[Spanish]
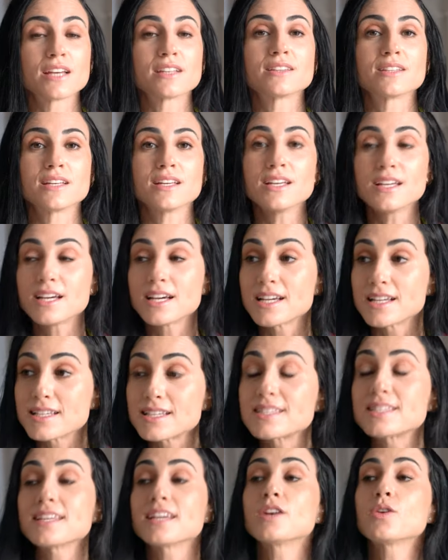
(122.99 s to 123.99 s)
de ti
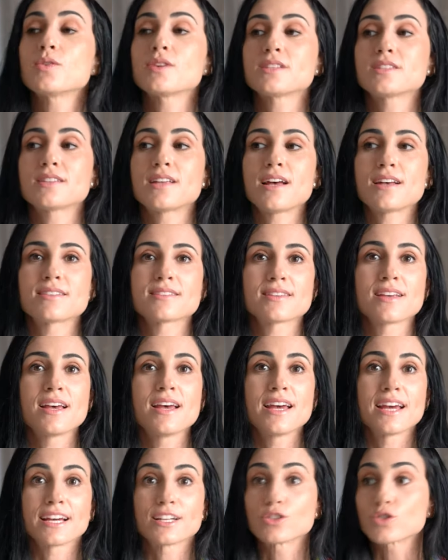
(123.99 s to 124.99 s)
sí lo estás.
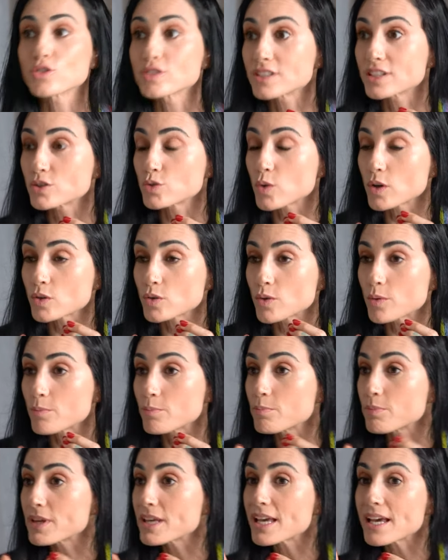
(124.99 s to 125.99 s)
Entonces cuando
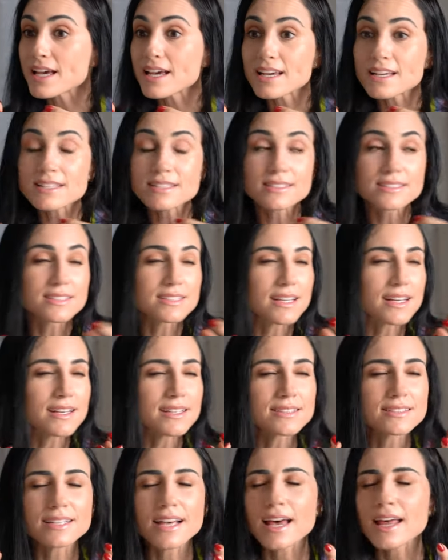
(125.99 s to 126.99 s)

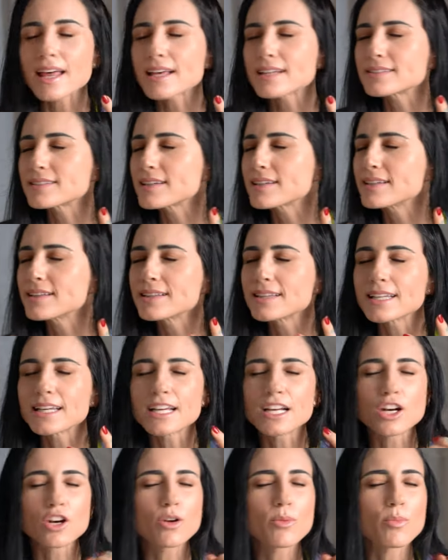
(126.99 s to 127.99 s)
empieces a
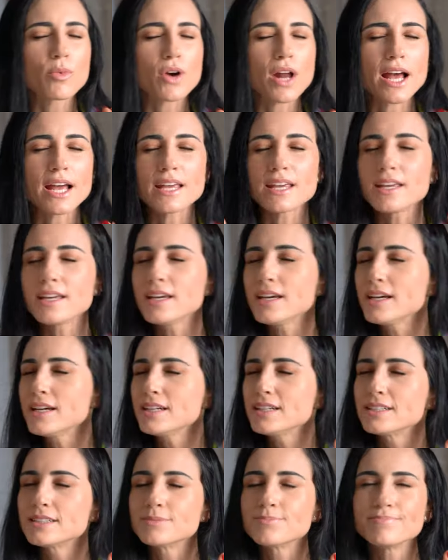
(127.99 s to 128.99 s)
sentirlo por ahí,
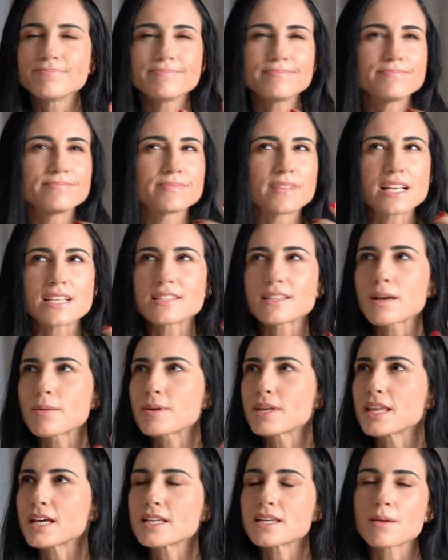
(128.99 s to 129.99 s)
mm, esta
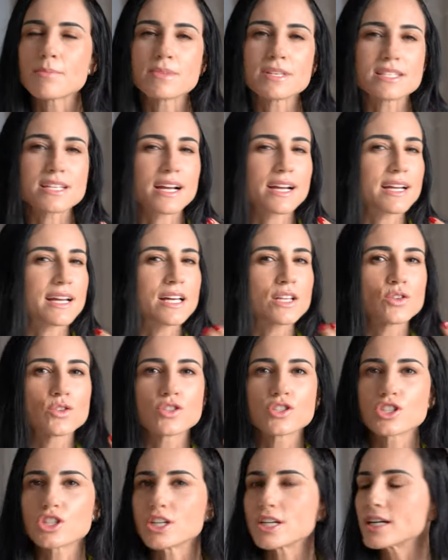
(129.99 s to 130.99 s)
vida ya me está
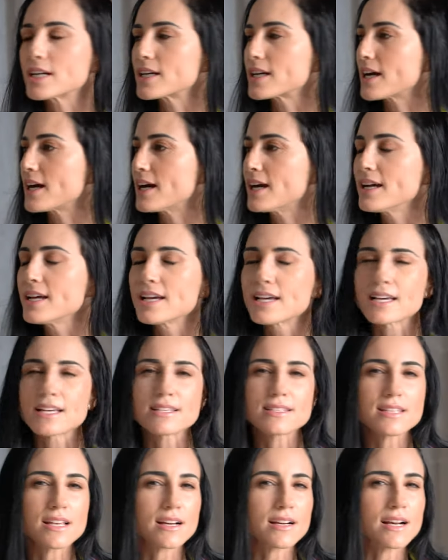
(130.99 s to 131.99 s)
quedando chica,
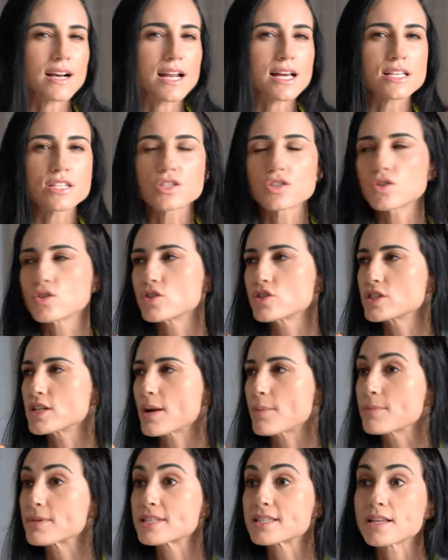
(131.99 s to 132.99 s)
esta relación
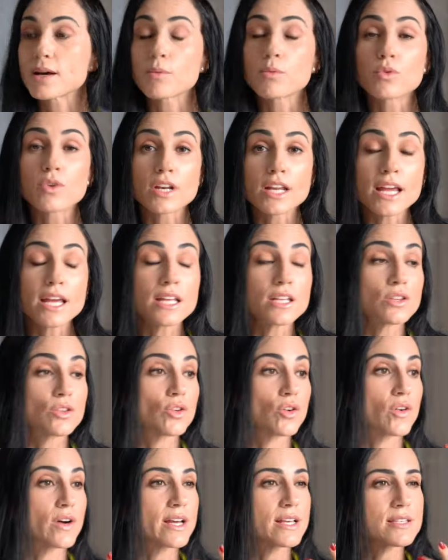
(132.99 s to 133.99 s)
ya me está
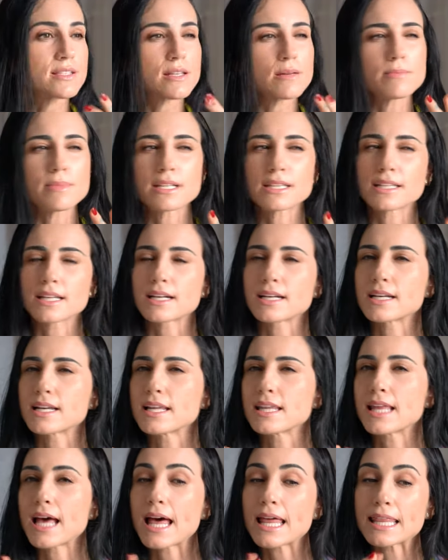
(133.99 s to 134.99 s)
aburriendo, esta
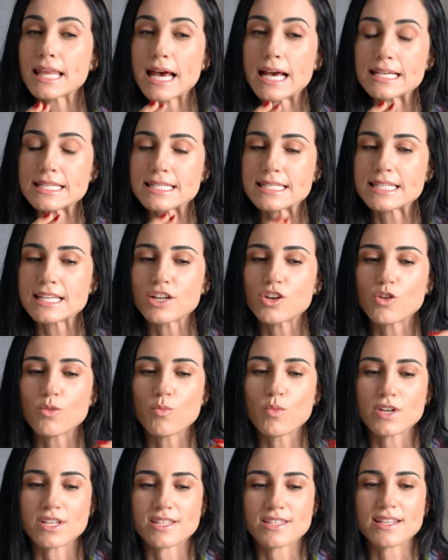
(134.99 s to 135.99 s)
maternidad así
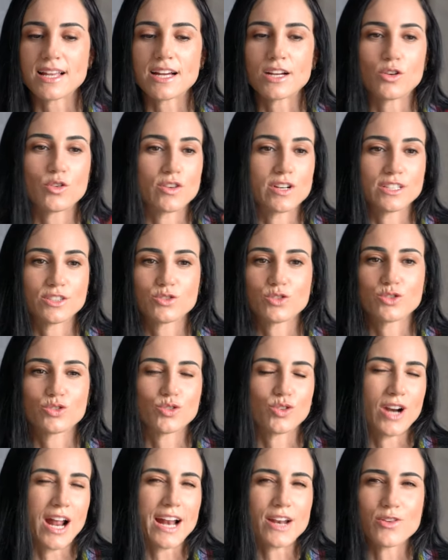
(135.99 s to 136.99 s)
como está con estos
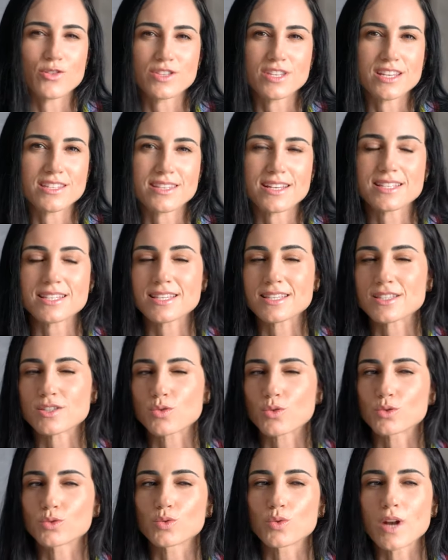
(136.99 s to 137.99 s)
horarios y estas
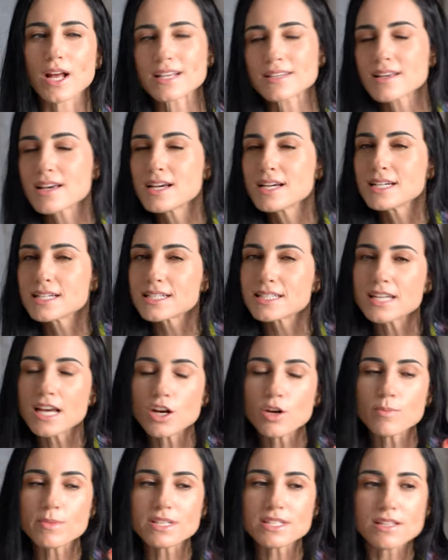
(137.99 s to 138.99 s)
estructuras ya
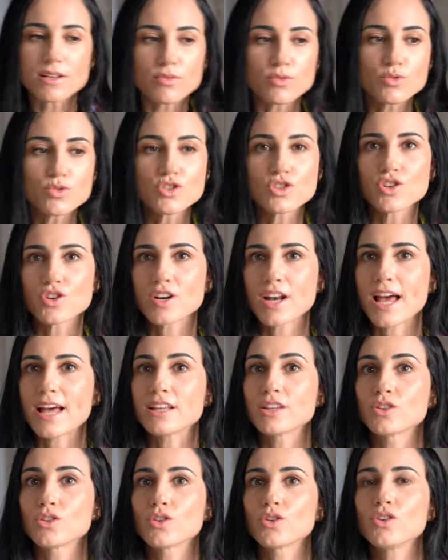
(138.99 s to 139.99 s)
no me está
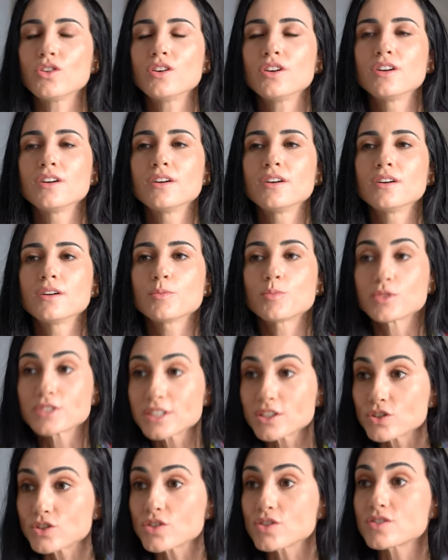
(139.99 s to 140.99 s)
funcionando pues
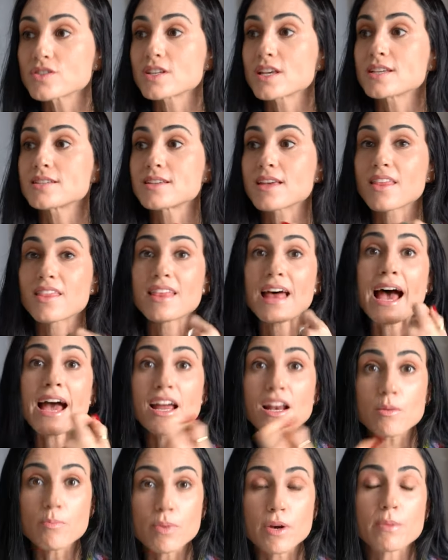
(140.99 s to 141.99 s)
entonces
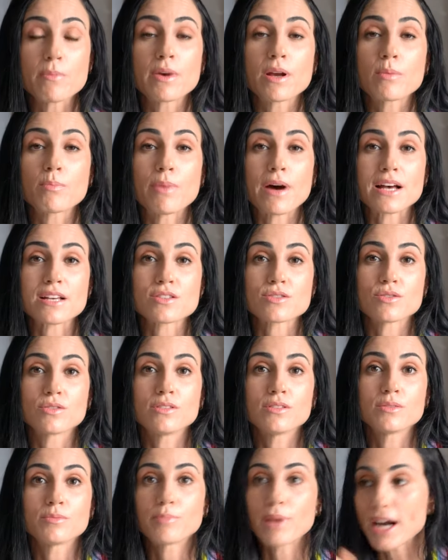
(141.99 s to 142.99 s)
da el primer
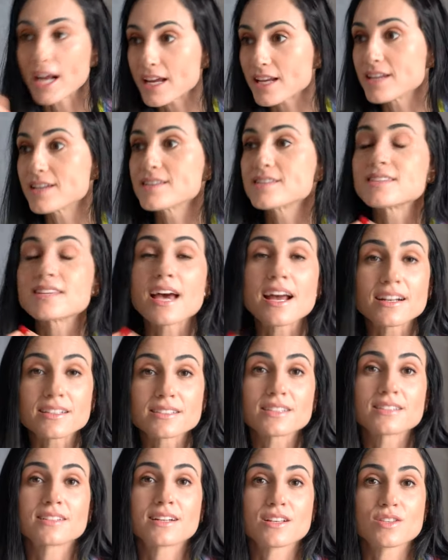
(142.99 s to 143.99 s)
paso para iniciar
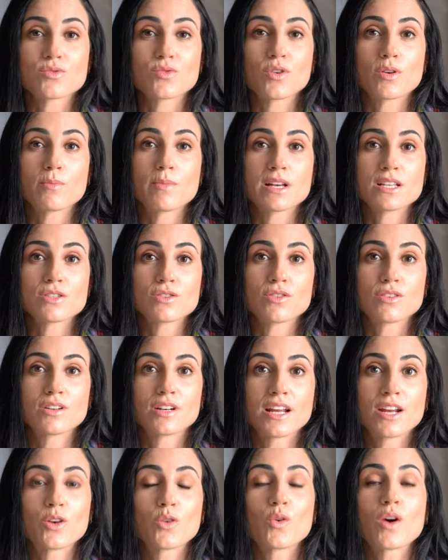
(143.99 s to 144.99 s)
esa transformación
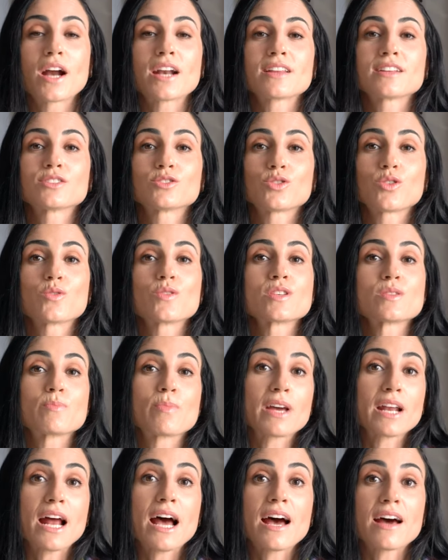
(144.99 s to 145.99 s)
en lugar de solo
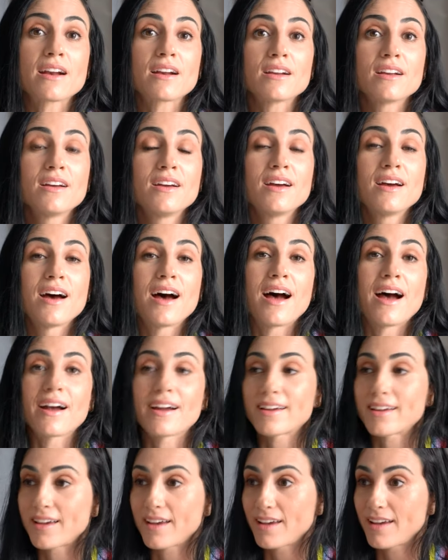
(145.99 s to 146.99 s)
esperar
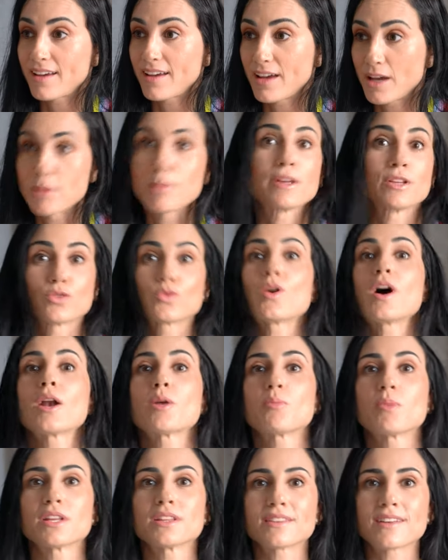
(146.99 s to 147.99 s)
a que
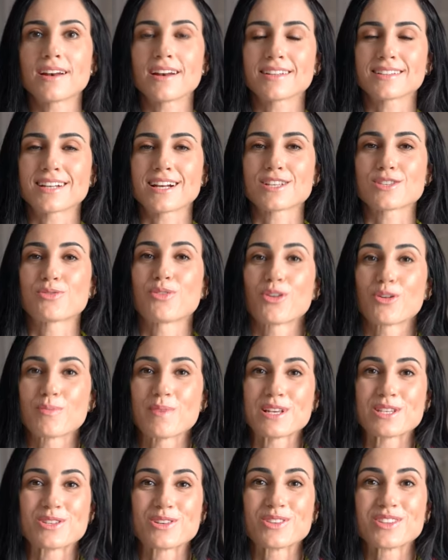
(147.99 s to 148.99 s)
eventualmente la
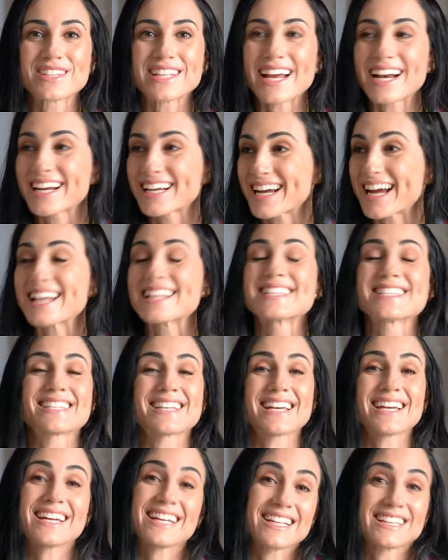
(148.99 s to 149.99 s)
transformación te
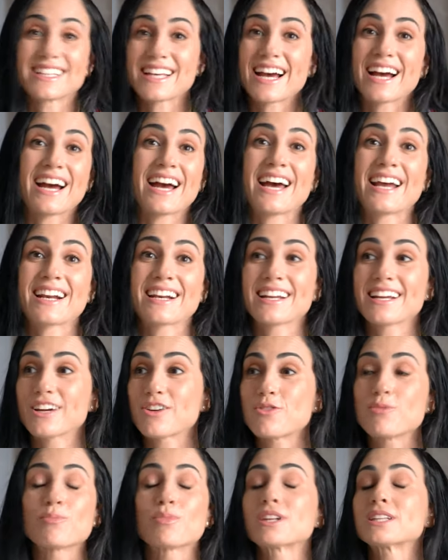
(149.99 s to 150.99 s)
alcance y te agarre
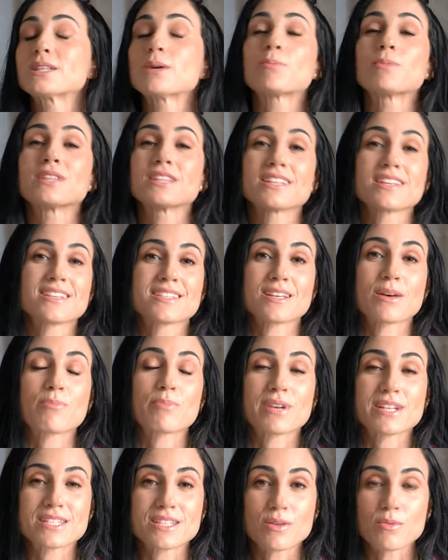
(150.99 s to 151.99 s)
completamente
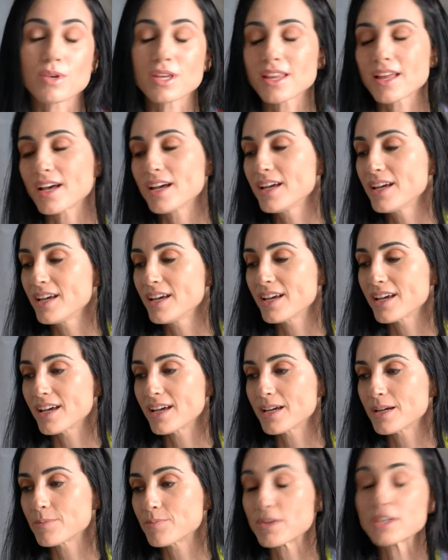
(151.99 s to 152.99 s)
desapercibida.
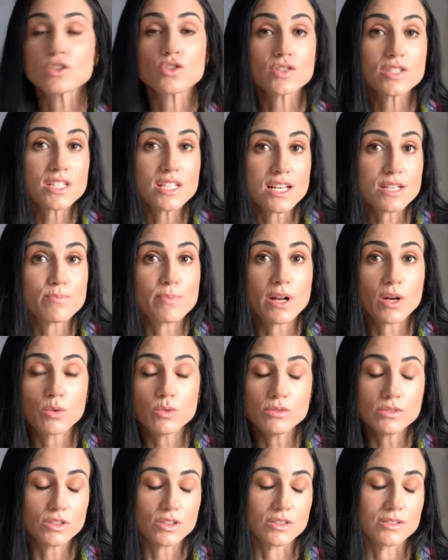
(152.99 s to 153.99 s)
Em, entonces les
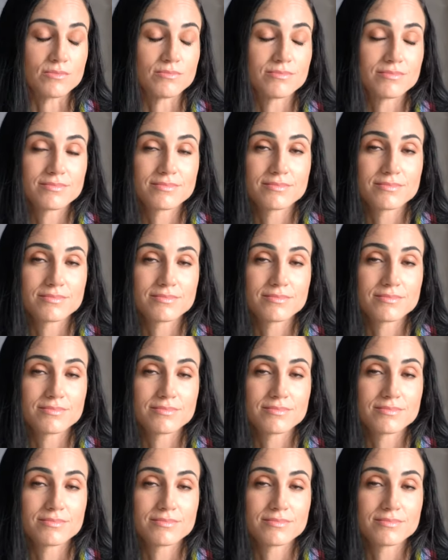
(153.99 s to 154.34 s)
pregunto,